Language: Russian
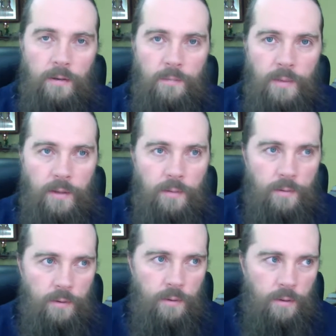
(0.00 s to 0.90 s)
и,
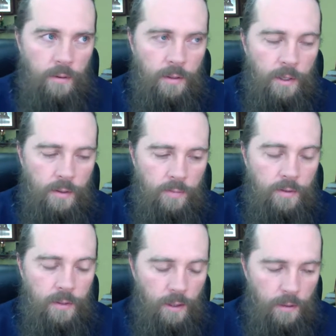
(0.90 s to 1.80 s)
и, и как-то
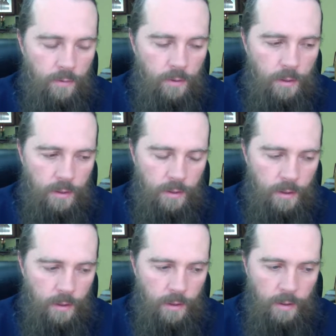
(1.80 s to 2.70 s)
вытягивают нас
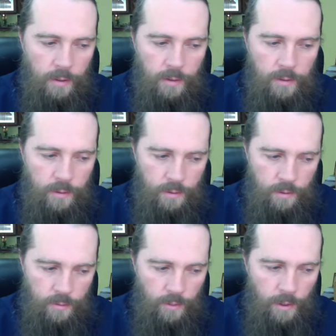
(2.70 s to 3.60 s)
из
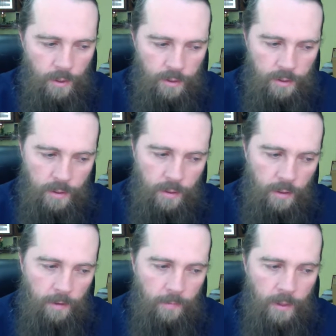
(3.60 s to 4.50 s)
э, болезней
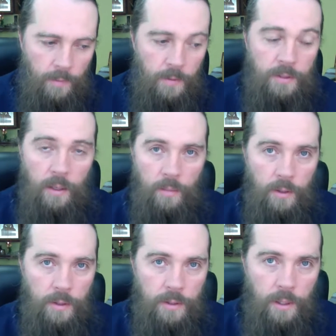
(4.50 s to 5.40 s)
эпидемии
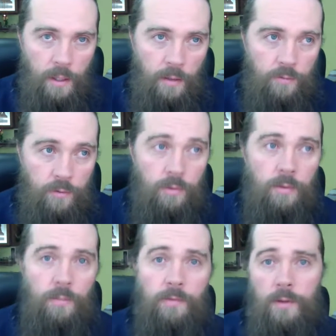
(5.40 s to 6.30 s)
не стало, все это
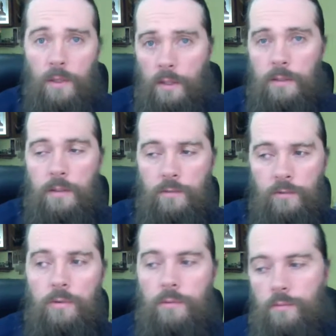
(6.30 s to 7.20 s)
профилактика,
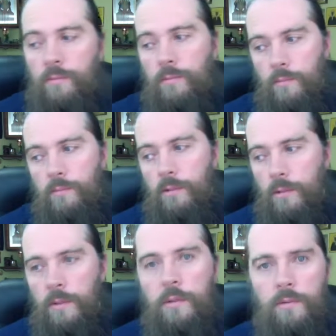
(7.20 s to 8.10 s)
все это вот
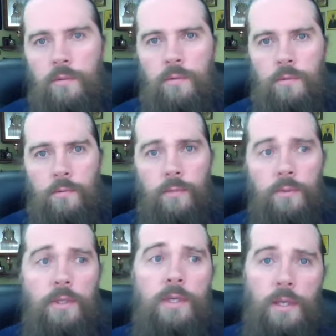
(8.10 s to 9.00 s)
медицина, все,
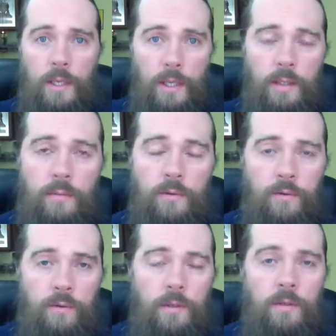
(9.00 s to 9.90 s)
плюс гигиена, мы
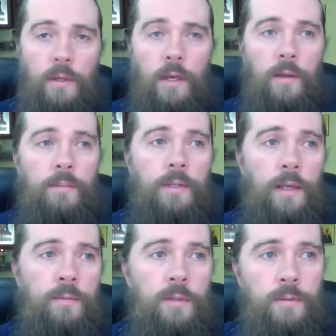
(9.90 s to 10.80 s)
все-таки
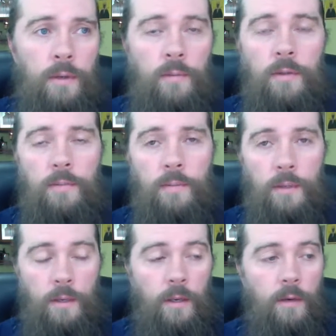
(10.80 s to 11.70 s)
питаемся с вами,
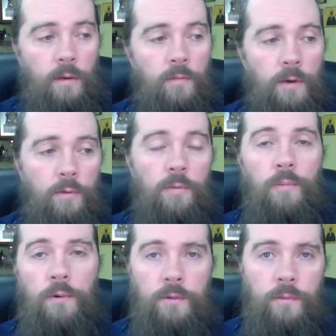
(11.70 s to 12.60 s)
например, водой
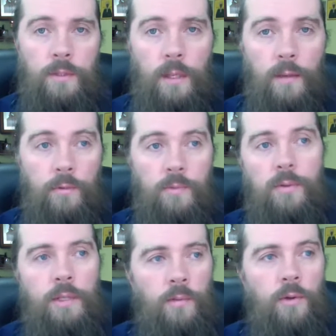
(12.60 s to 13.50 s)
пользуемся, она может
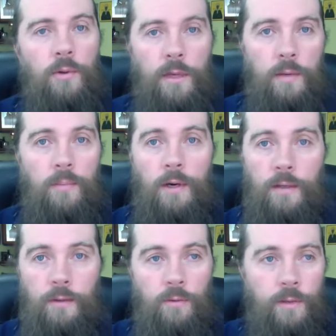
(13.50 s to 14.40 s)
быть там хлоркой
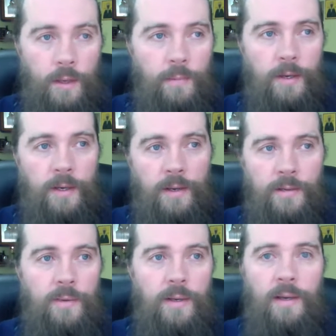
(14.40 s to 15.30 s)
пахнет, но там, по крайней
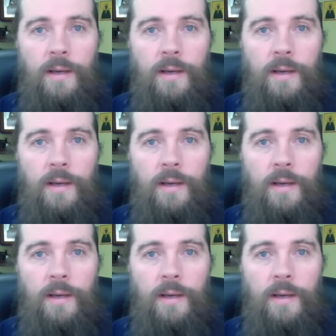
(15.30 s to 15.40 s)
мере,